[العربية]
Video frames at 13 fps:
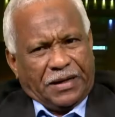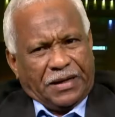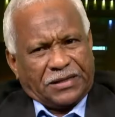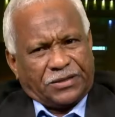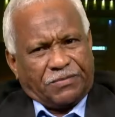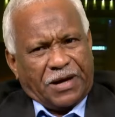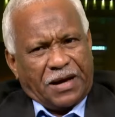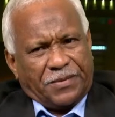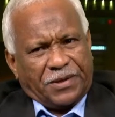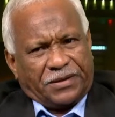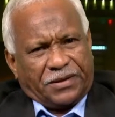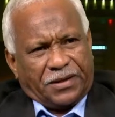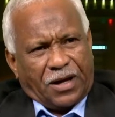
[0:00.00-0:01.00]
اسباب
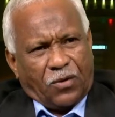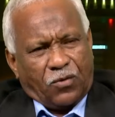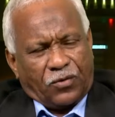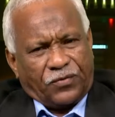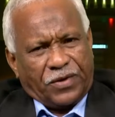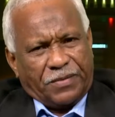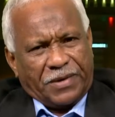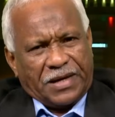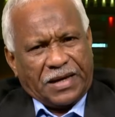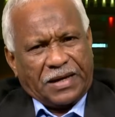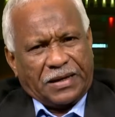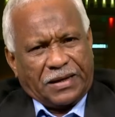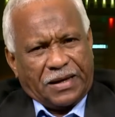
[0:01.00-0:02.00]
التدهور في مجال
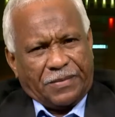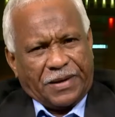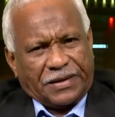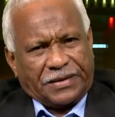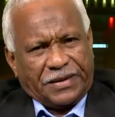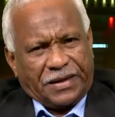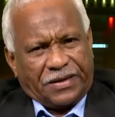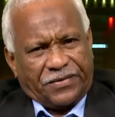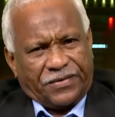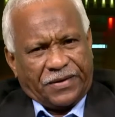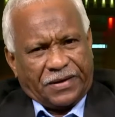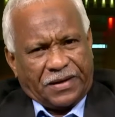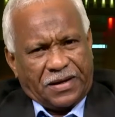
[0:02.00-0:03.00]
الغابات هي
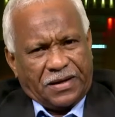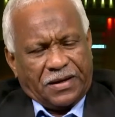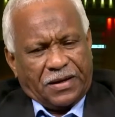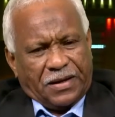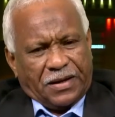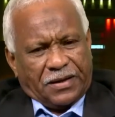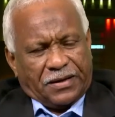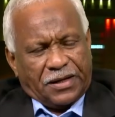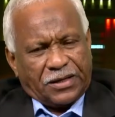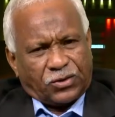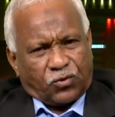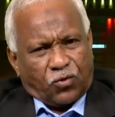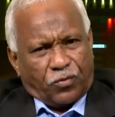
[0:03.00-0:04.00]
كثيره
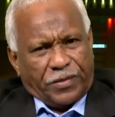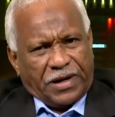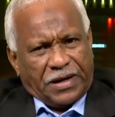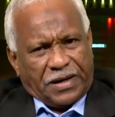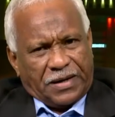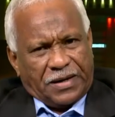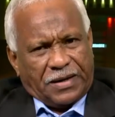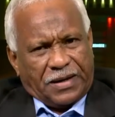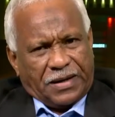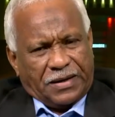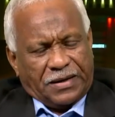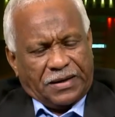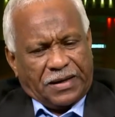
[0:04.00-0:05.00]
نذكر منها
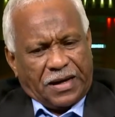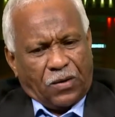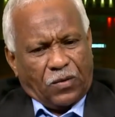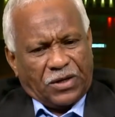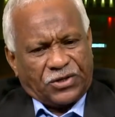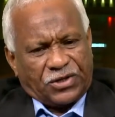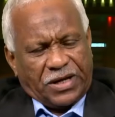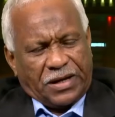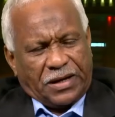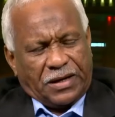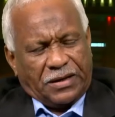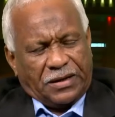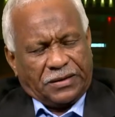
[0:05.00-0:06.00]
اول شيء
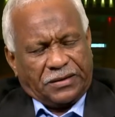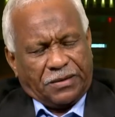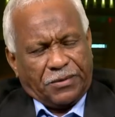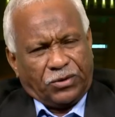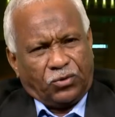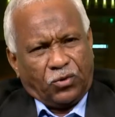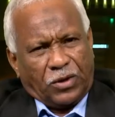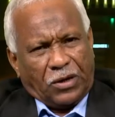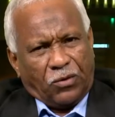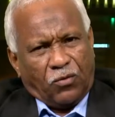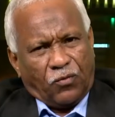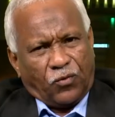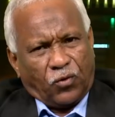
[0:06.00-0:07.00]
التمدد
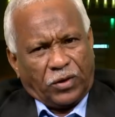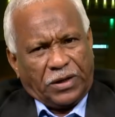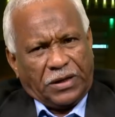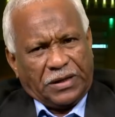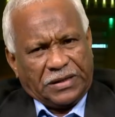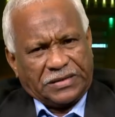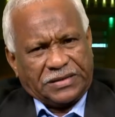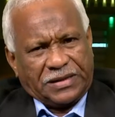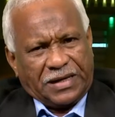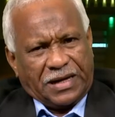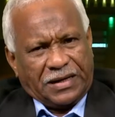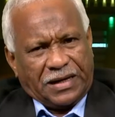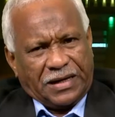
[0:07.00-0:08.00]
الافقي
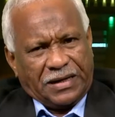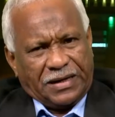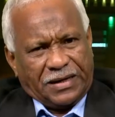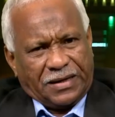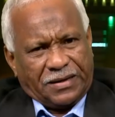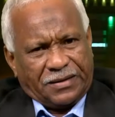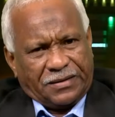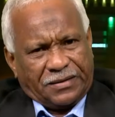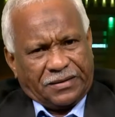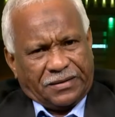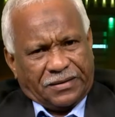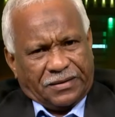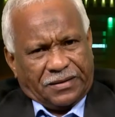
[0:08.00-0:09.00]
للزراعه الاليه
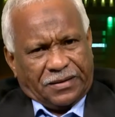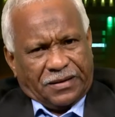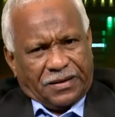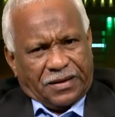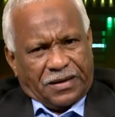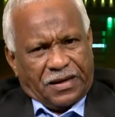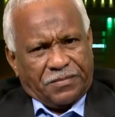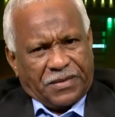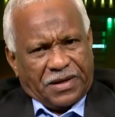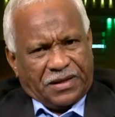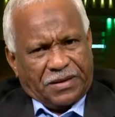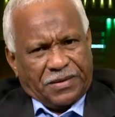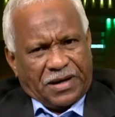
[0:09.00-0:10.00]
نعم
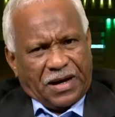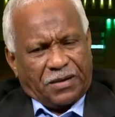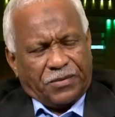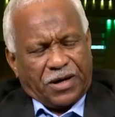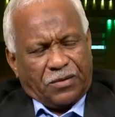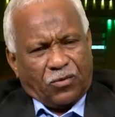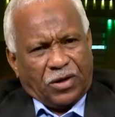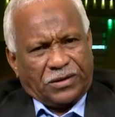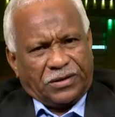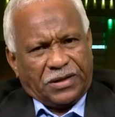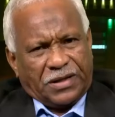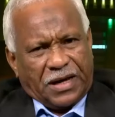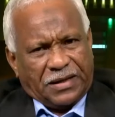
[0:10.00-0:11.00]
يمكن ده من اكبر
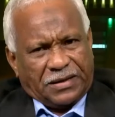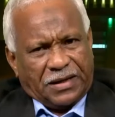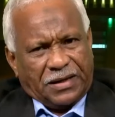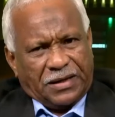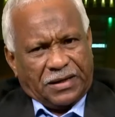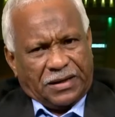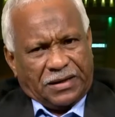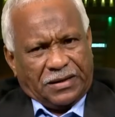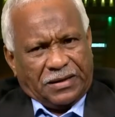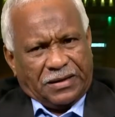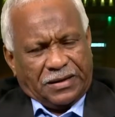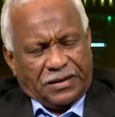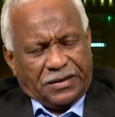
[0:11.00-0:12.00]
المهددات
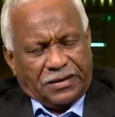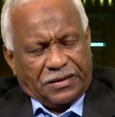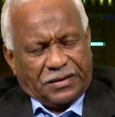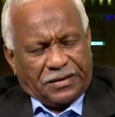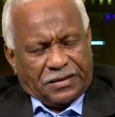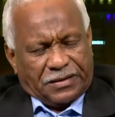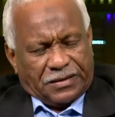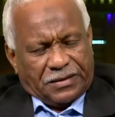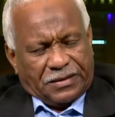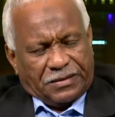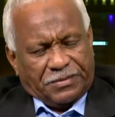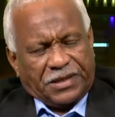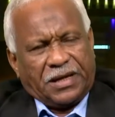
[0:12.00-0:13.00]
اللي
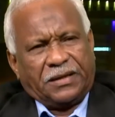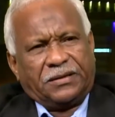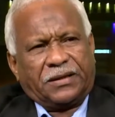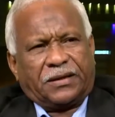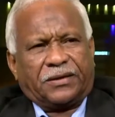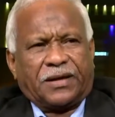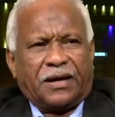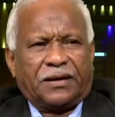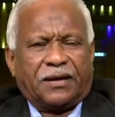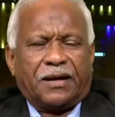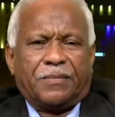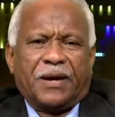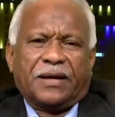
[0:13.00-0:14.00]
آه، بتهدد قطاع
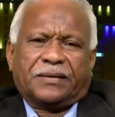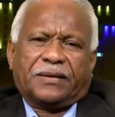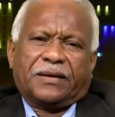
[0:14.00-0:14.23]
الغابات